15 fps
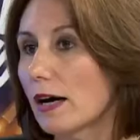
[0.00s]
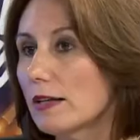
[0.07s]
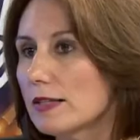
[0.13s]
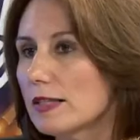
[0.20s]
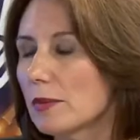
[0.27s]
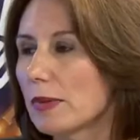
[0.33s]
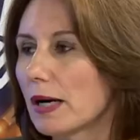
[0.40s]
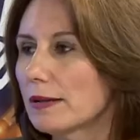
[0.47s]

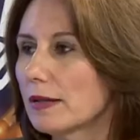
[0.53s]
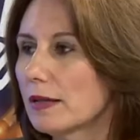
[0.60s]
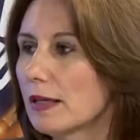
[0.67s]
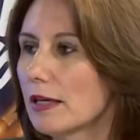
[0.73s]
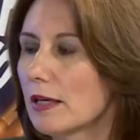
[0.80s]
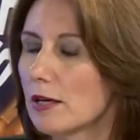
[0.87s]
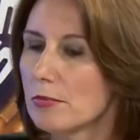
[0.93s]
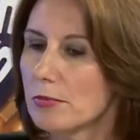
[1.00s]
aynı zamanda
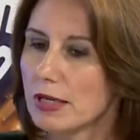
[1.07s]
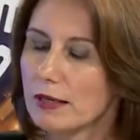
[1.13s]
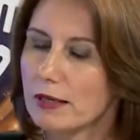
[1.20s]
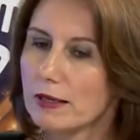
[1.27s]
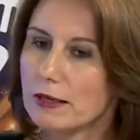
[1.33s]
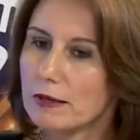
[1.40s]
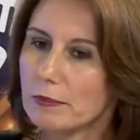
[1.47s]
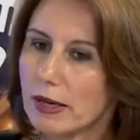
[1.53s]

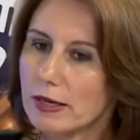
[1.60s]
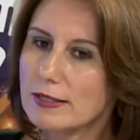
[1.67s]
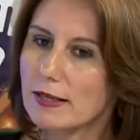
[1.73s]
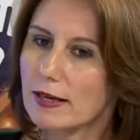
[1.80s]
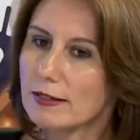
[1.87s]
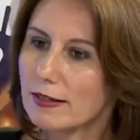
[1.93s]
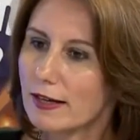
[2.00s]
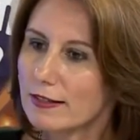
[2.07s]
e,
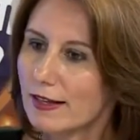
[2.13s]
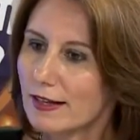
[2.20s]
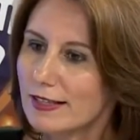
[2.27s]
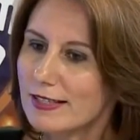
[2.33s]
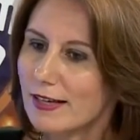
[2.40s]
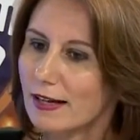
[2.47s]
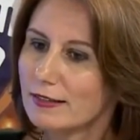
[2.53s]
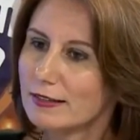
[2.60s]
bağırsaklardan
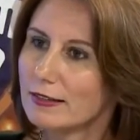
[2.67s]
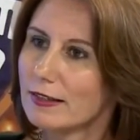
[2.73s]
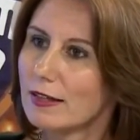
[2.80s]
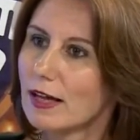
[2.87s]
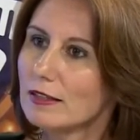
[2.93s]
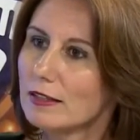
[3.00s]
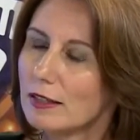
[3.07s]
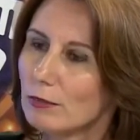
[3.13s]

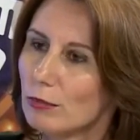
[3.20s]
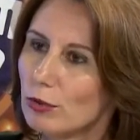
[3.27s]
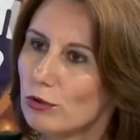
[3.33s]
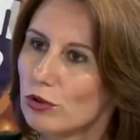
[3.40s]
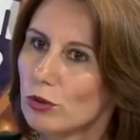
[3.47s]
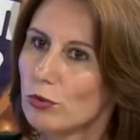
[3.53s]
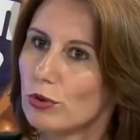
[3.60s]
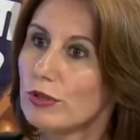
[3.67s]
salgılanan
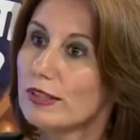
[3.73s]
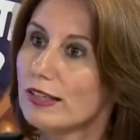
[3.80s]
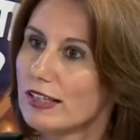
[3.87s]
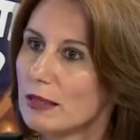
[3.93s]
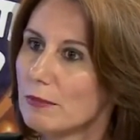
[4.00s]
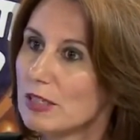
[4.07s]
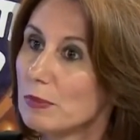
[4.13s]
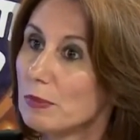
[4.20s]
immunoglobulin
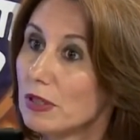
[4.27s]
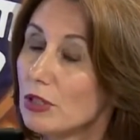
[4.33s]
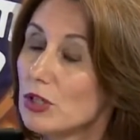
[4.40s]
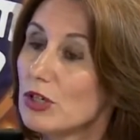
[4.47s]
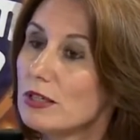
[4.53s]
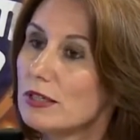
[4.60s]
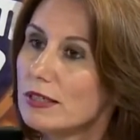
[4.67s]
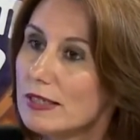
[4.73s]
dediğimiz
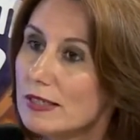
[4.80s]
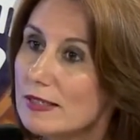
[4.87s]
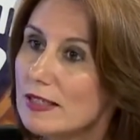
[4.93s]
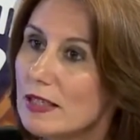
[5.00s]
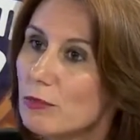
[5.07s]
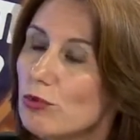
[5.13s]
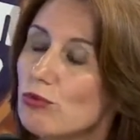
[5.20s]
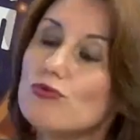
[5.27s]
bağışıklık
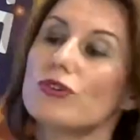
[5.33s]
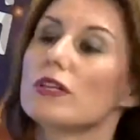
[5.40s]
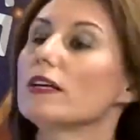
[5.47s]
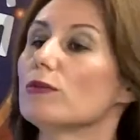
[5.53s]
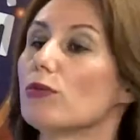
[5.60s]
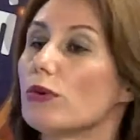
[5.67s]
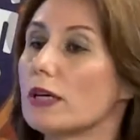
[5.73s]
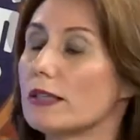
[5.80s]
sistemi
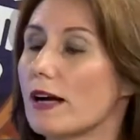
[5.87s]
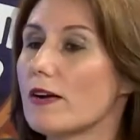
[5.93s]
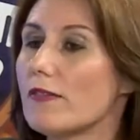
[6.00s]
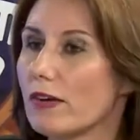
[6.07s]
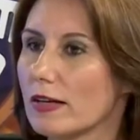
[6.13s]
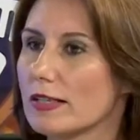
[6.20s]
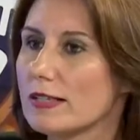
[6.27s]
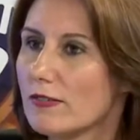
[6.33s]
hücreleri de o kadar
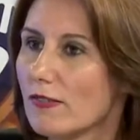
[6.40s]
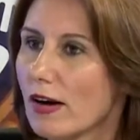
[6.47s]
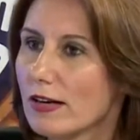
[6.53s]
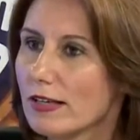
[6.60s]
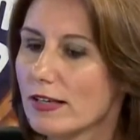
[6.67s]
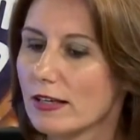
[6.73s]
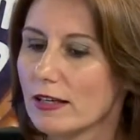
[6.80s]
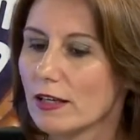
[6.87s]
fazla
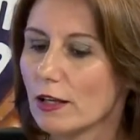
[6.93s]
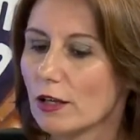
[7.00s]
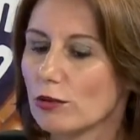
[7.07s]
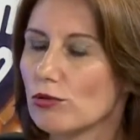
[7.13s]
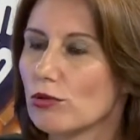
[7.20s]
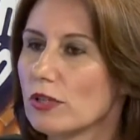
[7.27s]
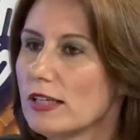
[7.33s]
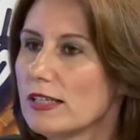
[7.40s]
var ki
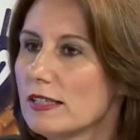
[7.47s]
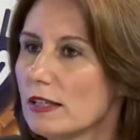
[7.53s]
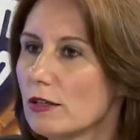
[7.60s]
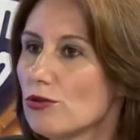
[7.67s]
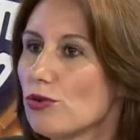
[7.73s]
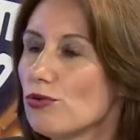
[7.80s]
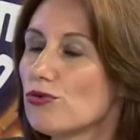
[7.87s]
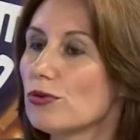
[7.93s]

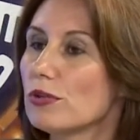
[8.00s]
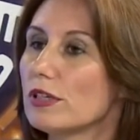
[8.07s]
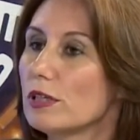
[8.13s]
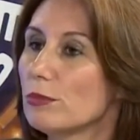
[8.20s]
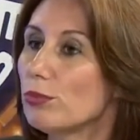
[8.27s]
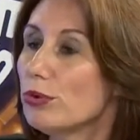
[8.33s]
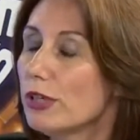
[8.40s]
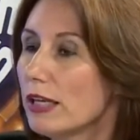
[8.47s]
dolayısıyla
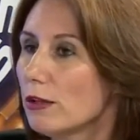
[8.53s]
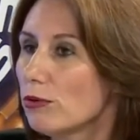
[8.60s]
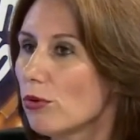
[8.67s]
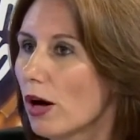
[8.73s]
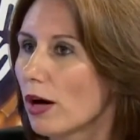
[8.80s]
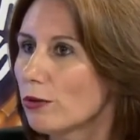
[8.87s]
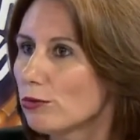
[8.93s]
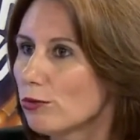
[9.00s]
çocuklara bu yeni
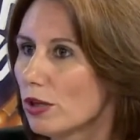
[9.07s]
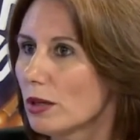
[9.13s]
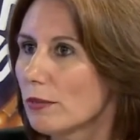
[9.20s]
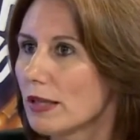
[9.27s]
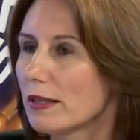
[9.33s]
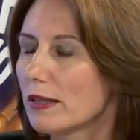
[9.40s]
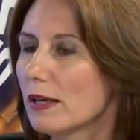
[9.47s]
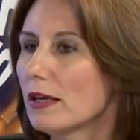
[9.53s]
doğan
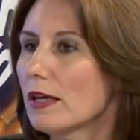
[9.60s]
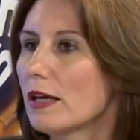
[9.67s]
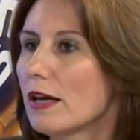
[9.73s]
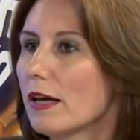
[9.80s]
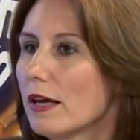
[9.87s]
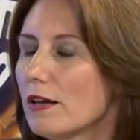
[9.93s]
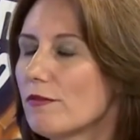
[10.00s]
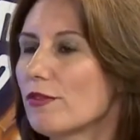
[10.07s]
döneminde
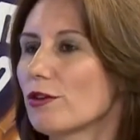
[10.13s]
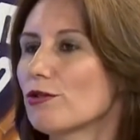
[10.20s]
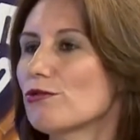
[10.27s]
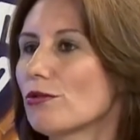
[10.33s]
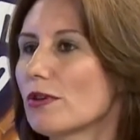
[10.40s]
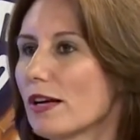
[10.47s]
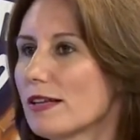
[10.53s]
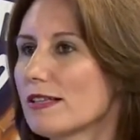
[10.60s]

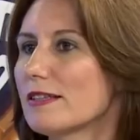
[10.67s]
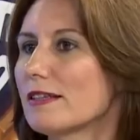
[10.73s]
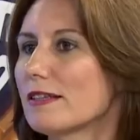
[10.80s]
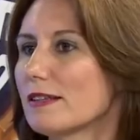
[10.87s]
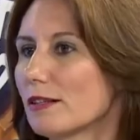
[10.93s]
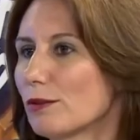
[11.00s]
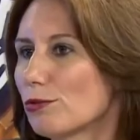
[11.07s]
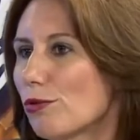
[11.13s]
enfeksiyon
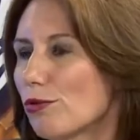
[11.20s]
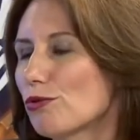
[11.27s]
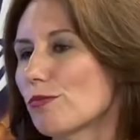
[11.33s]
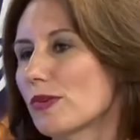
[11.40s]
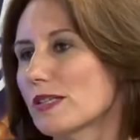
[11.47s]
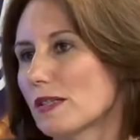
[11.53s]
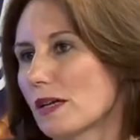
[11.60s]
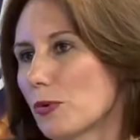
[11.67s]
hastalıklarının
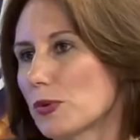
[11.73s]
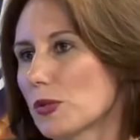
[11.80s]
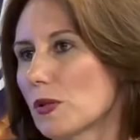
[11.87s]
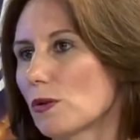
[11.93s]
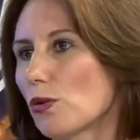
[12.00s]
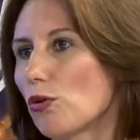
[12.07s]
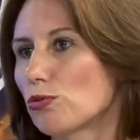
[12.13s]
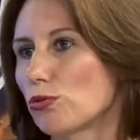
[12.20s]
korunması
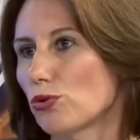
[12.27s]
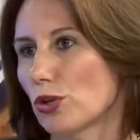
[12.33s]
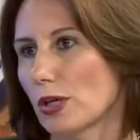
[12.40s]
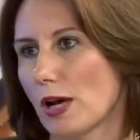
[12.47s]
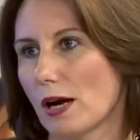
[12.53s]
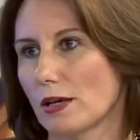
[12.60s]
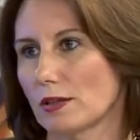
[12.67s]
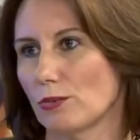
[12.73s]
açısından oldukça
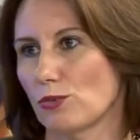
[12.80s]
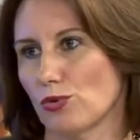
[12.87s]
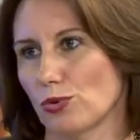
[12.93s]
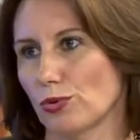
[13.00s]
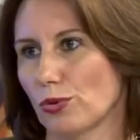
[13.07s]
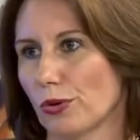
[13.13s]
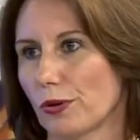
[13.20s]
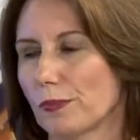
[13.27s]
yardımcı
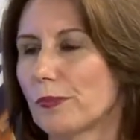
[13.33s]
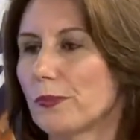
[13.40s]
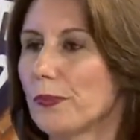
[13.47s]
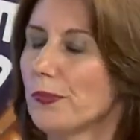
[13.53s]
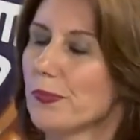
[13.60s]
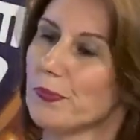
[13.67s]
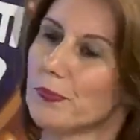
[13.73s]
oluyor. Çok